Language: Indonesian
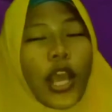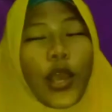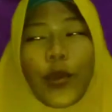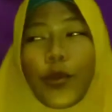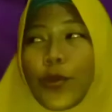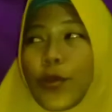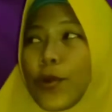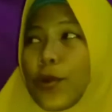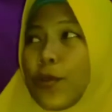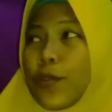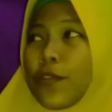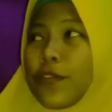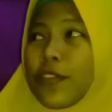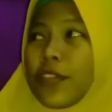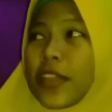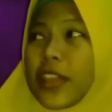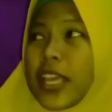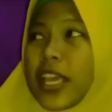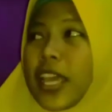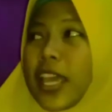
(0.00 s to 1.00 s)
Huruf
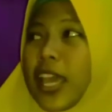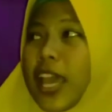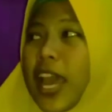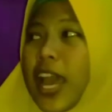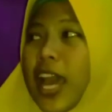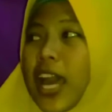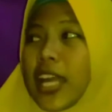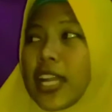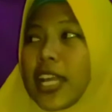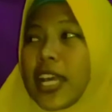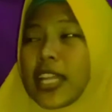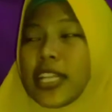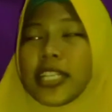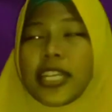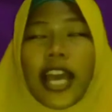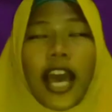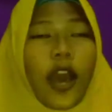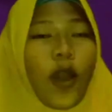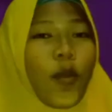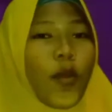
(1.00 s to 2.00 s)
T ada
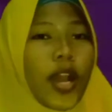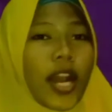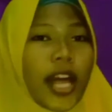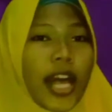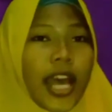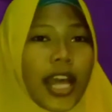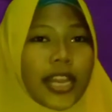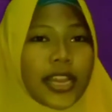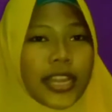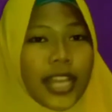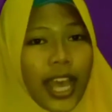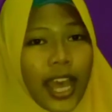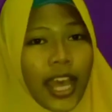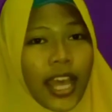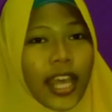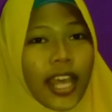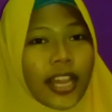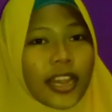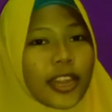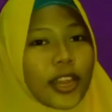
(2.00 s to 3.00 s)
di awal
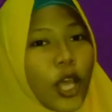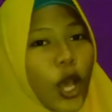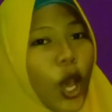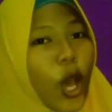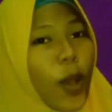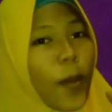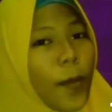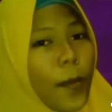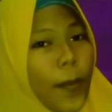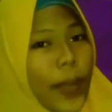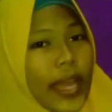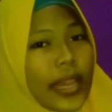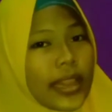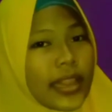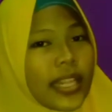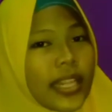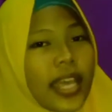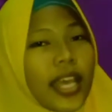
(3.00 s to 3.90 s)
kata tomat.